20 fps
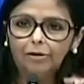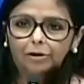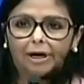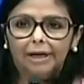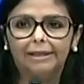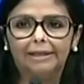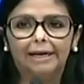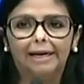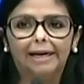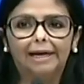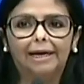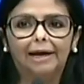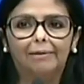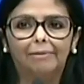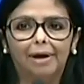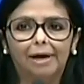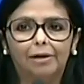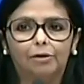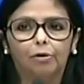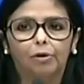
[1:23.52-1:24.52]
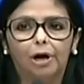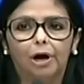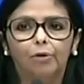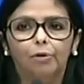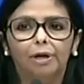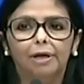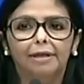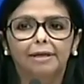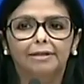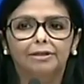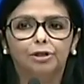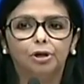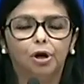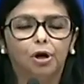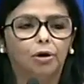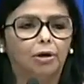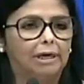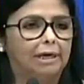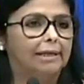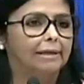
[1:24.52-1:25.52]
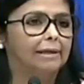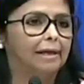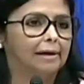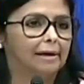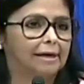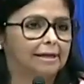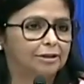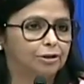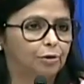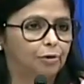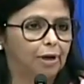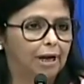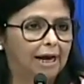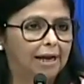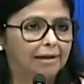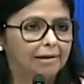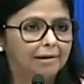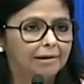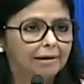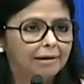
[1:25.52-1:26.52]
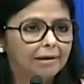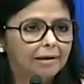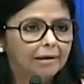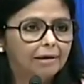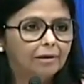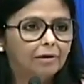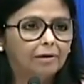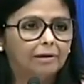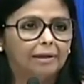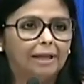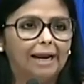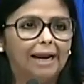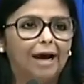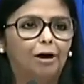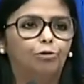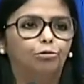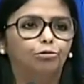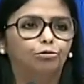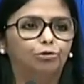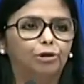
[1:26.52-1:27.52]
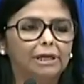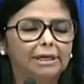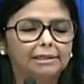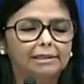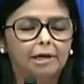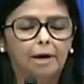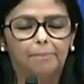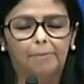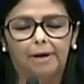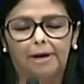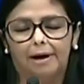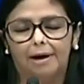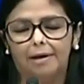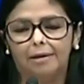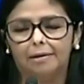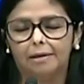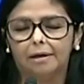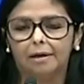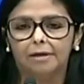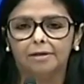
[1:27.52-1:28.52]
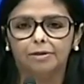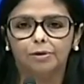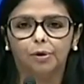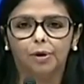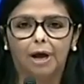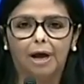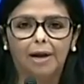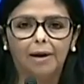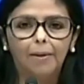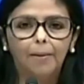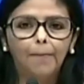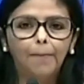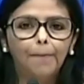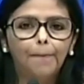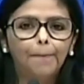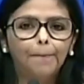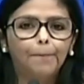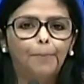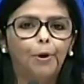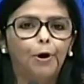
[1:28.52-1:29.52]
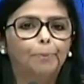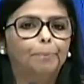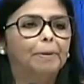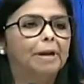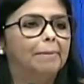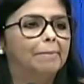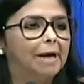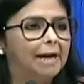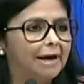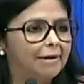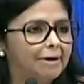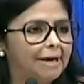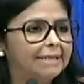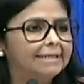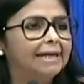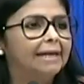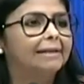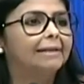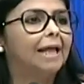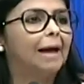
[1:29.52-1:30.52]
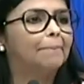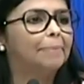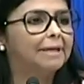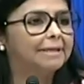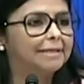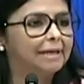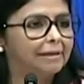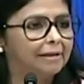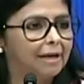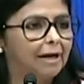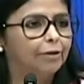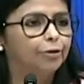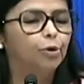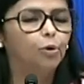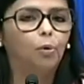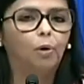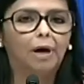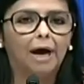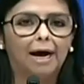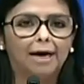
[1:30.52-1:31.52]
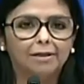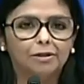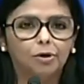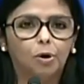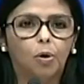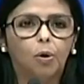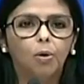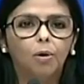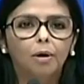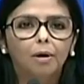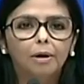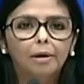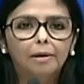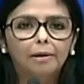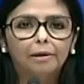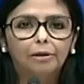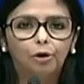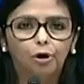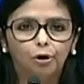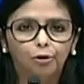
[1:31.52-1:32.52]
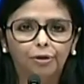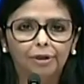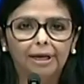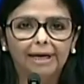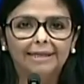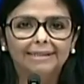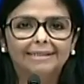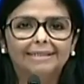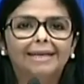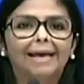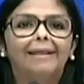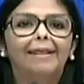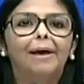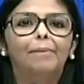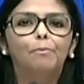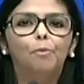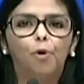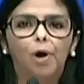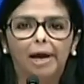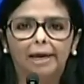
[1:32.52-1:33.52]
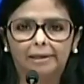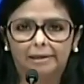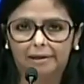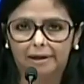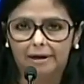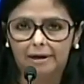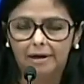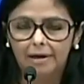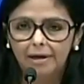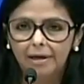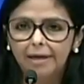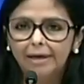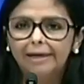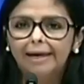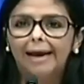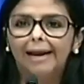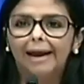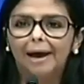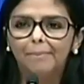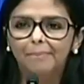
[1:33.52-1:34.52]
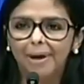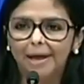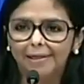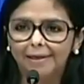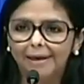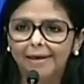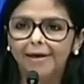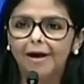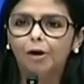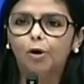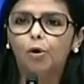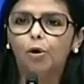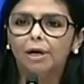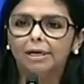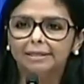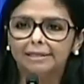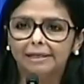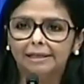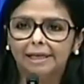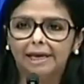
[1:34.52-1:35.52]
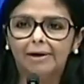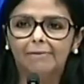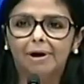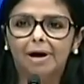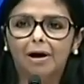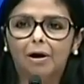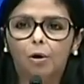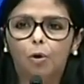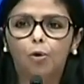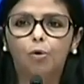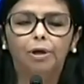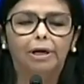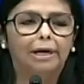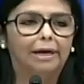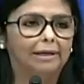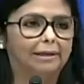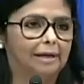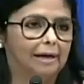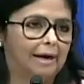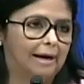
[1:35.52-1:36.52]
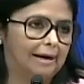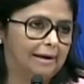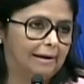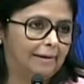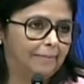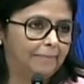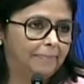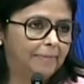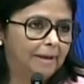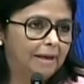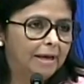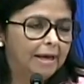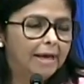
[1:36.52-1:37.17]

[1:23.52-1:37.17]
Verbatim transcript: lo que tiene que ver con la jurisdicción internacional de la justicia penal internacional, por primera vez se está presentando un caso donde se demuestra que las medidas coercitivas unilaterales,